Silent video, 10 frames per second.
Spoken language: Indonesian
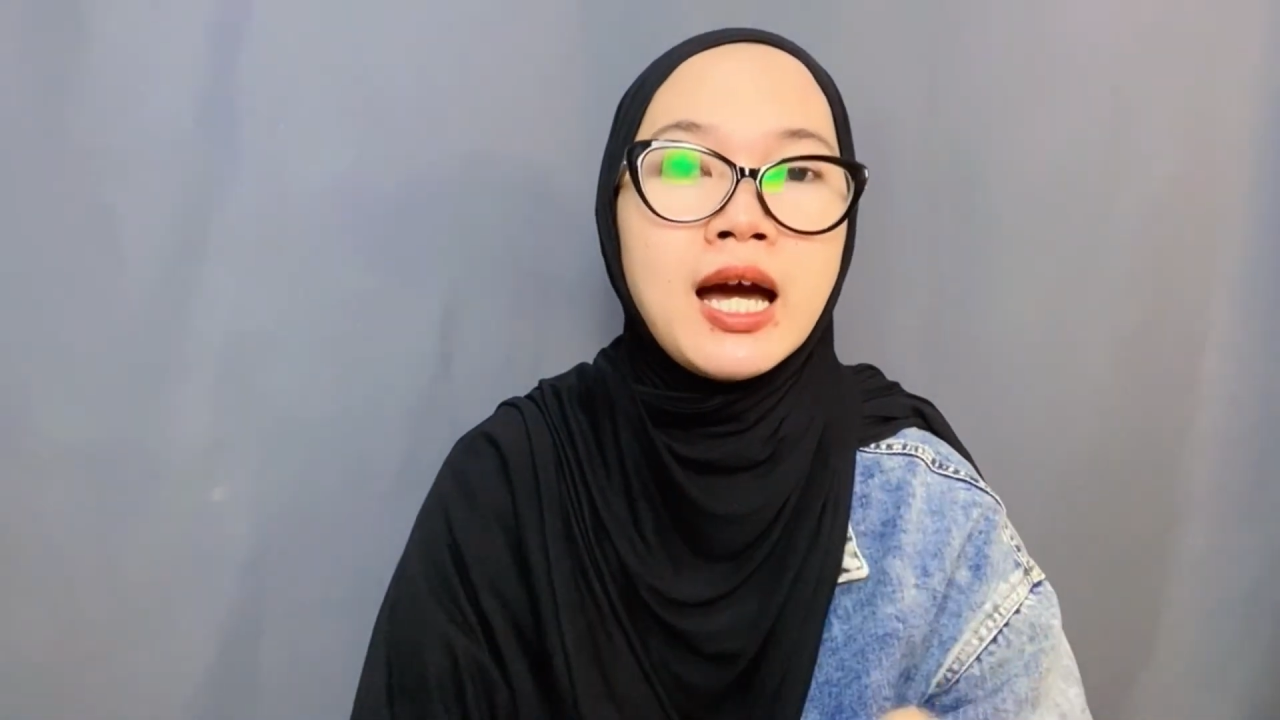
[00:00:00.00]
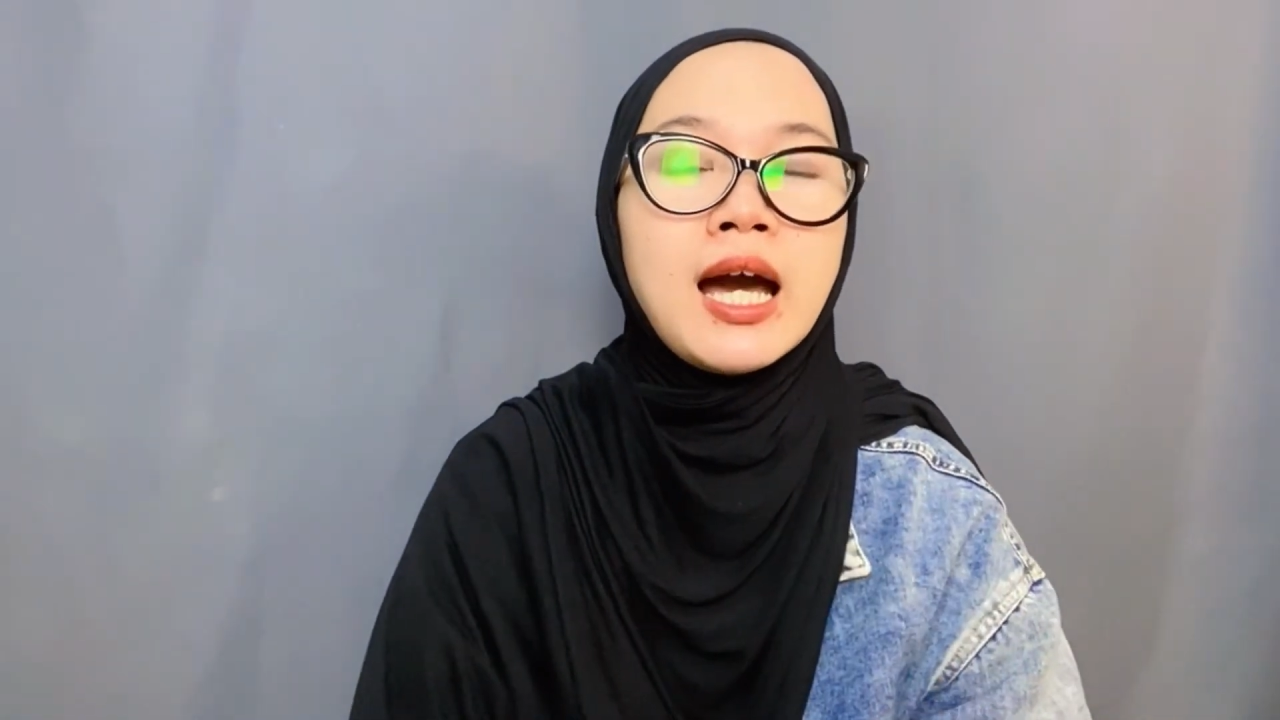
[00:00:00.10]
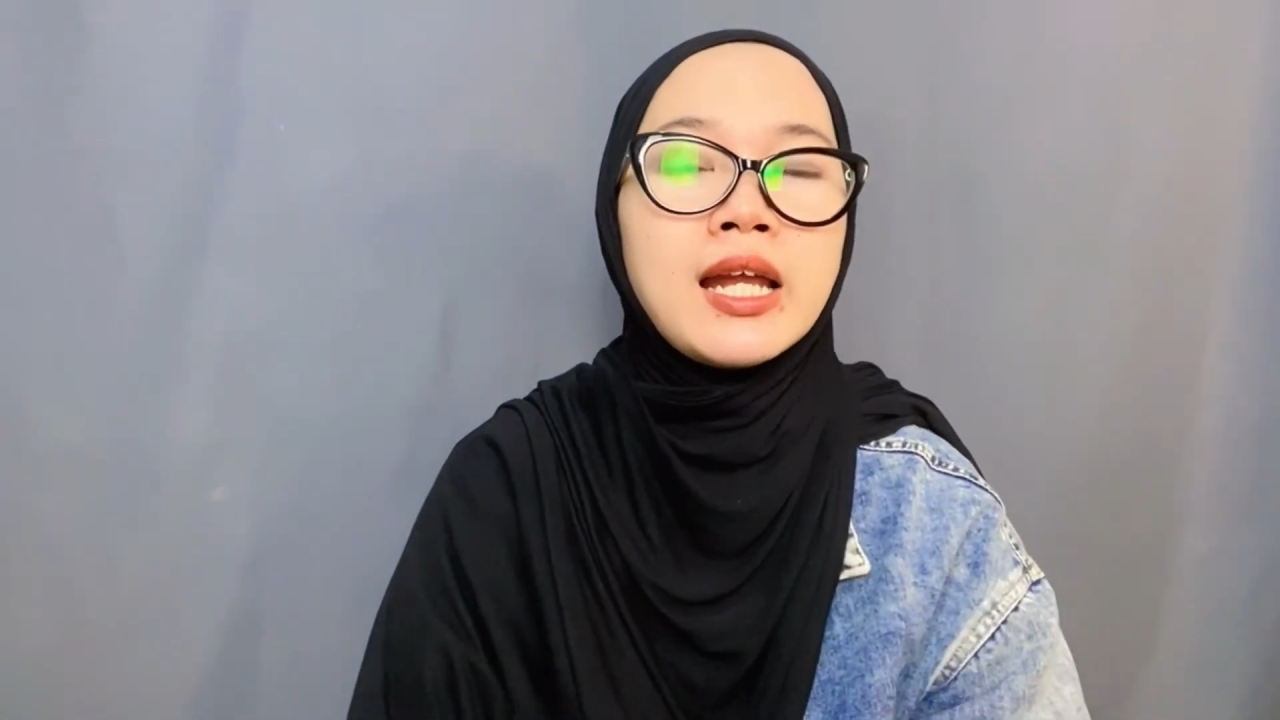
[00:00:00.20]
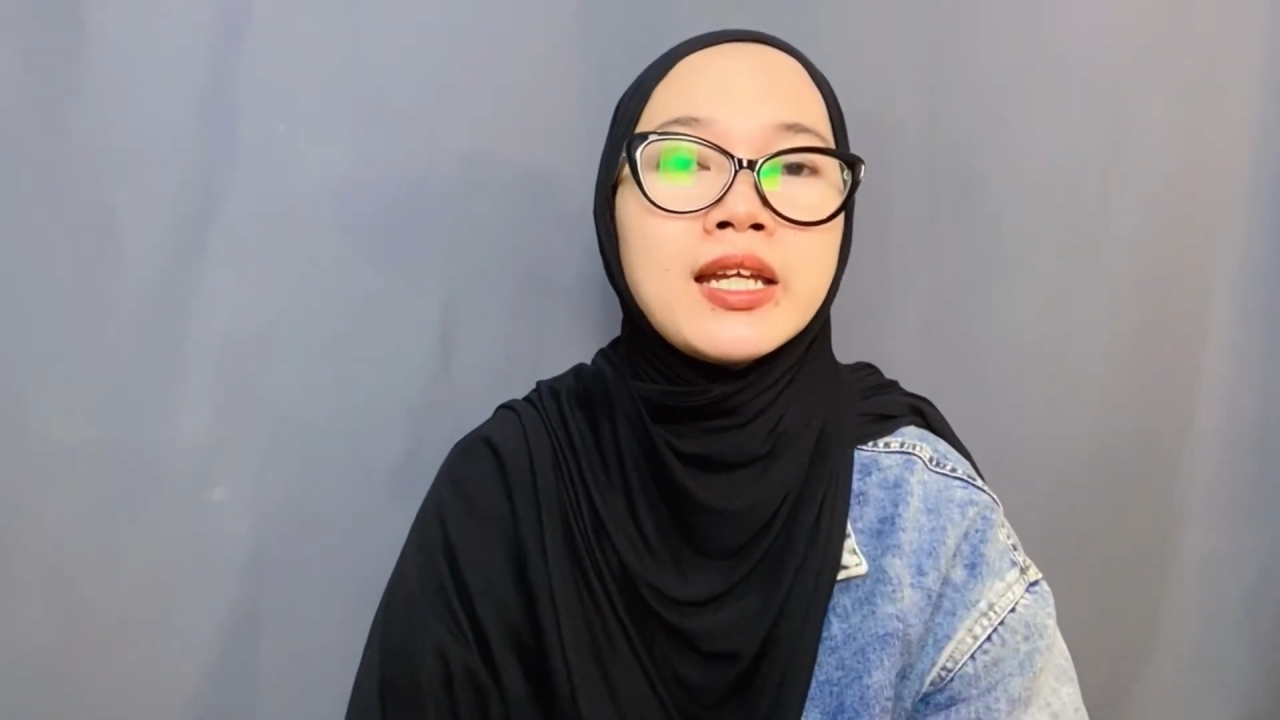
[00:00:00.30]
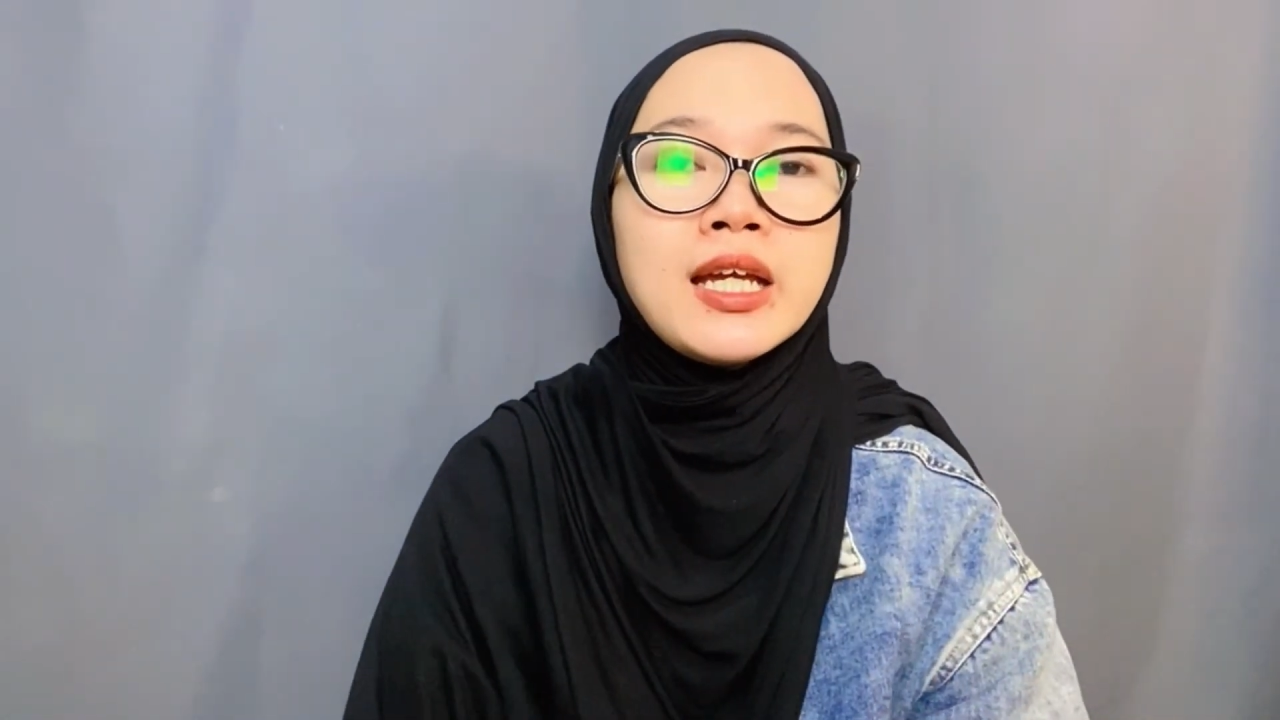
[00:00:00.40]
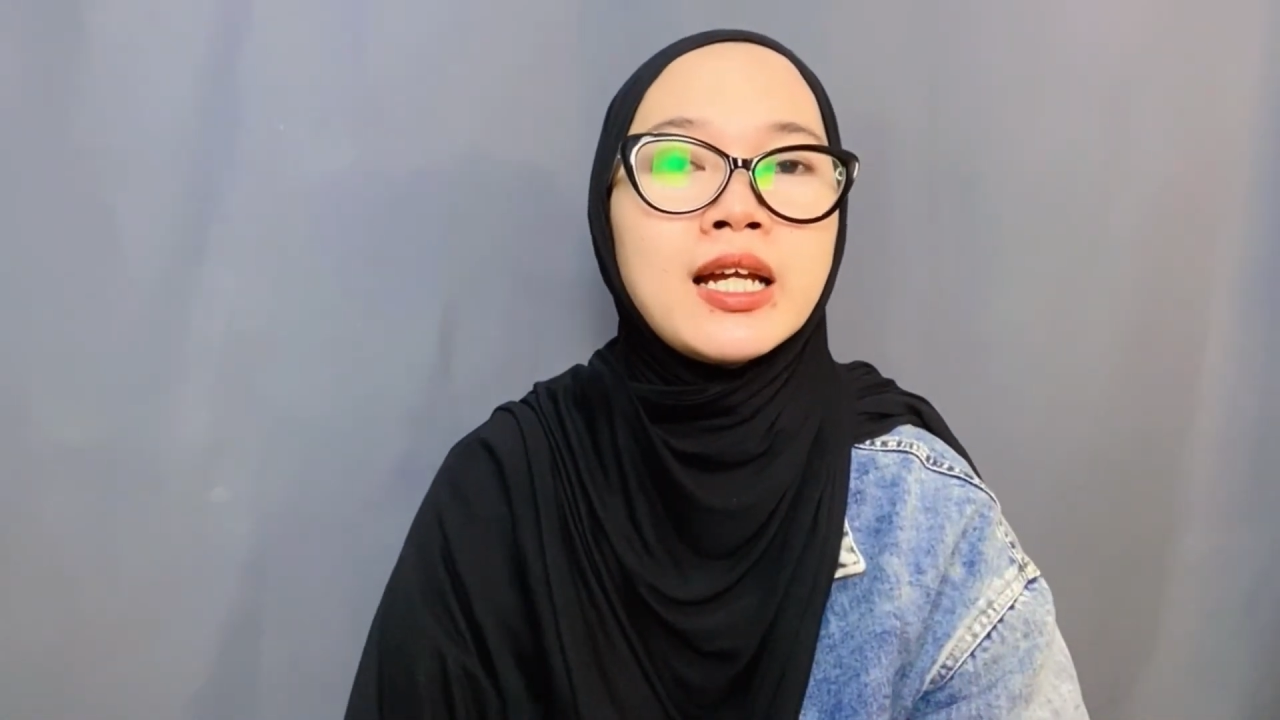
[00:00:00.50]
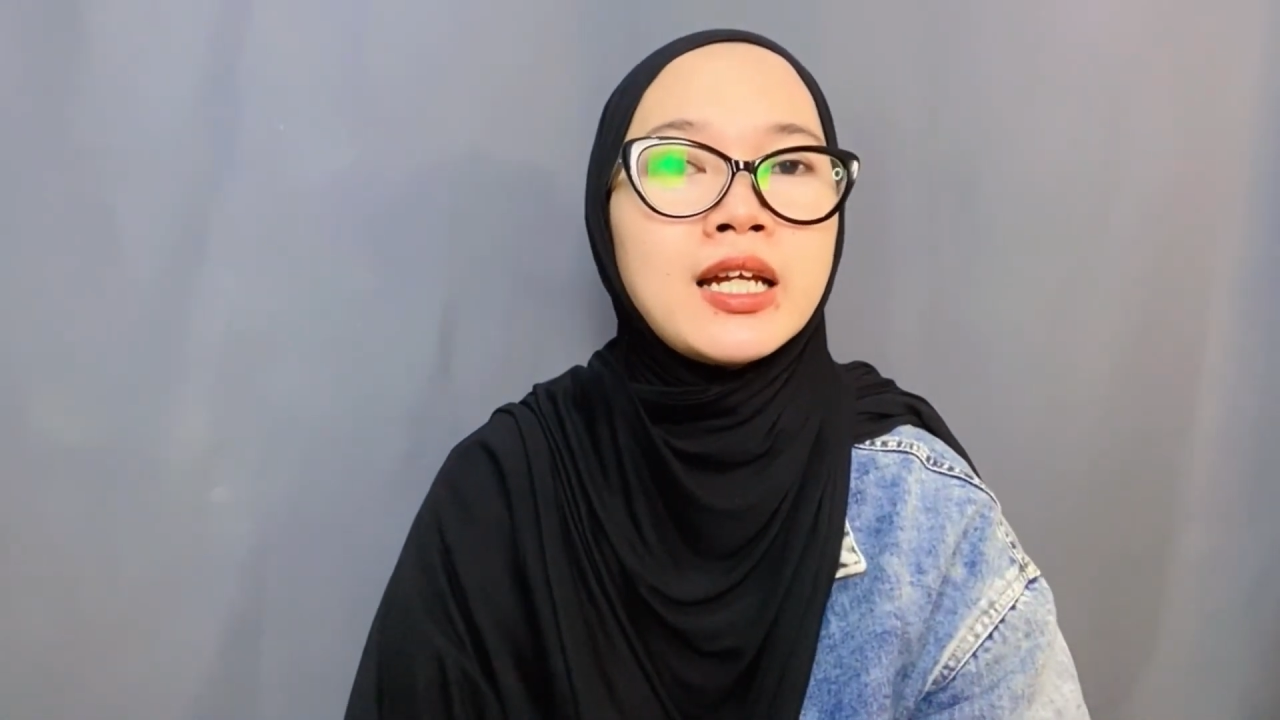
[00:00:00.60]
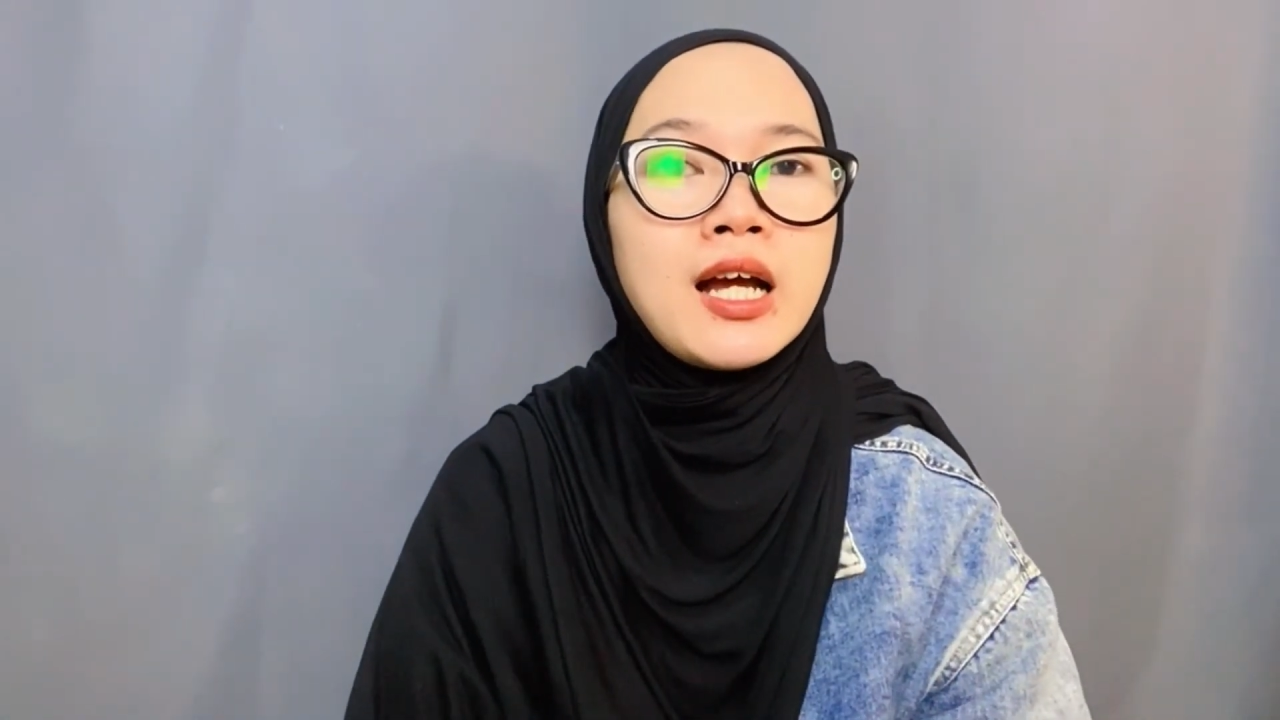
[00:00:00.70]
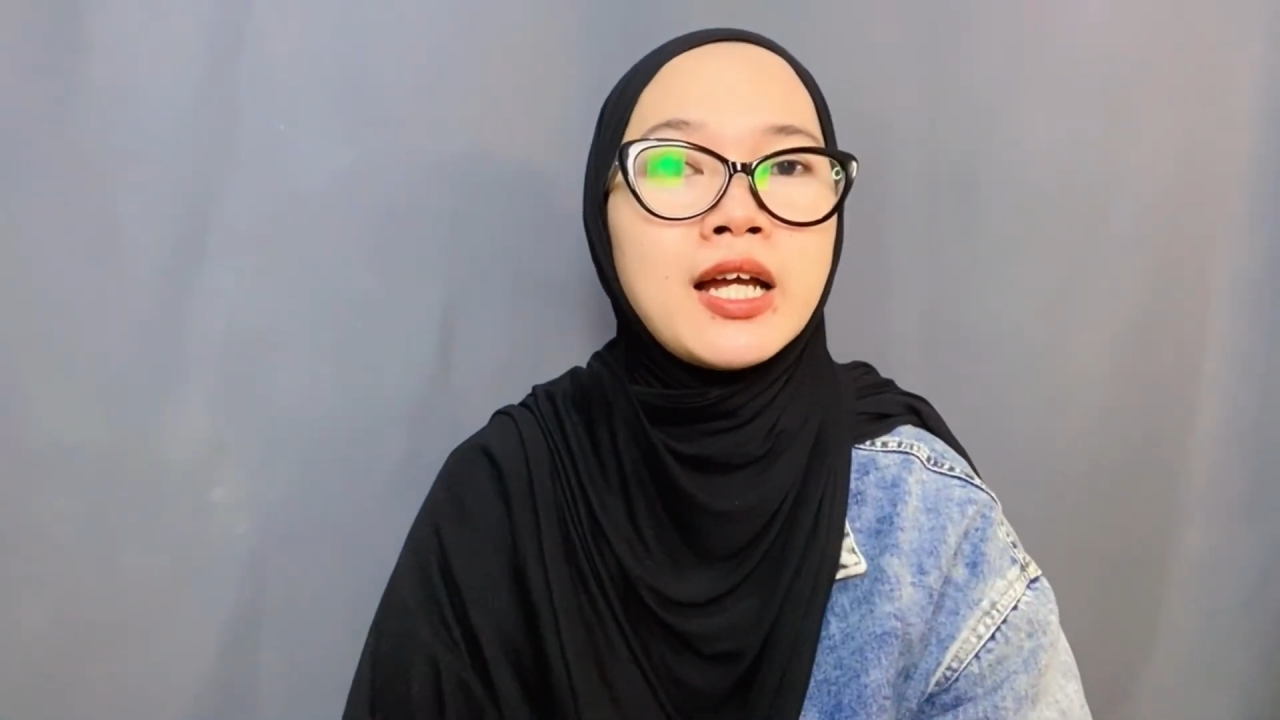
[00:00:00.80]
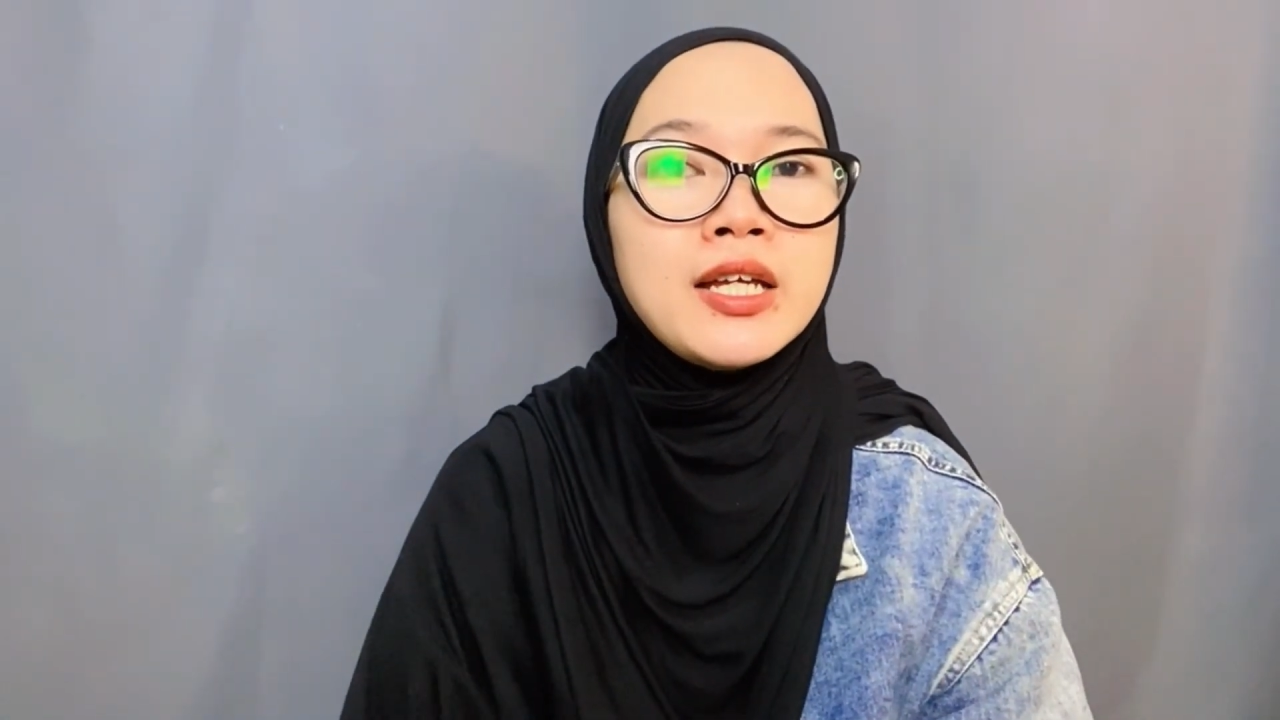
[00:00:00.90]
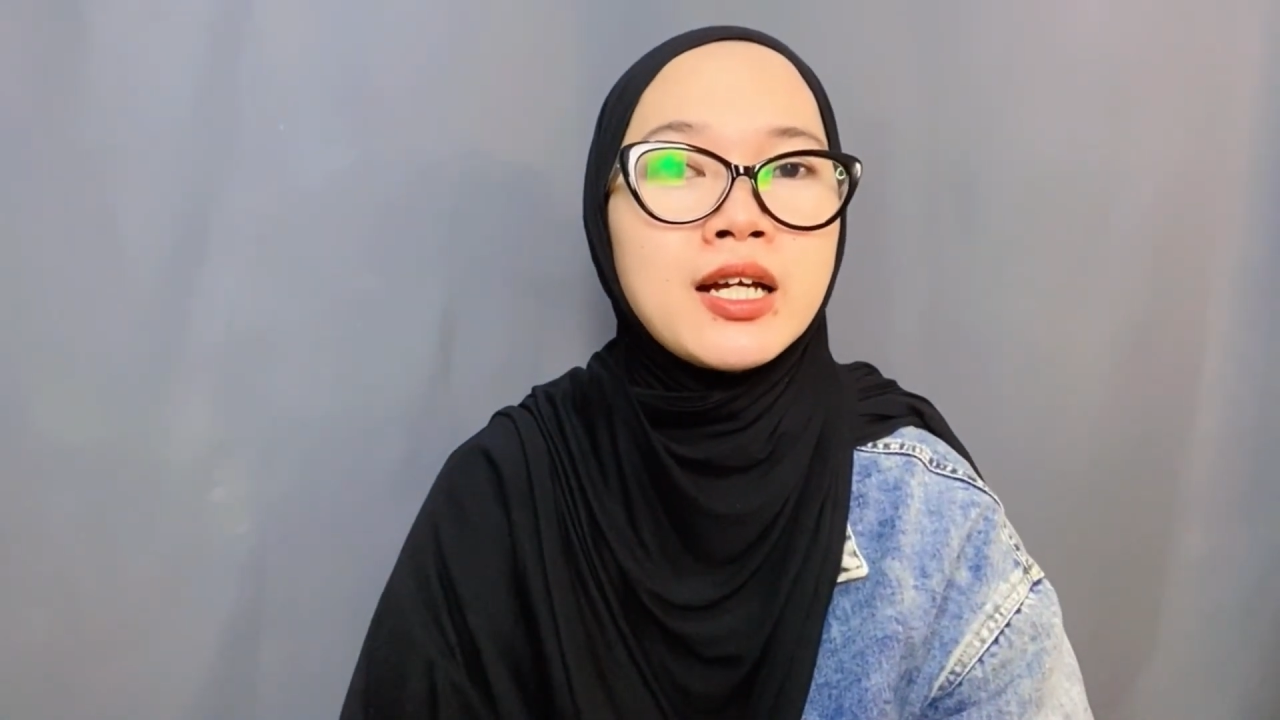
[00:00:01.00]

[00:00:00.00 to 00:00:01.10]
kalian tinggal datang aja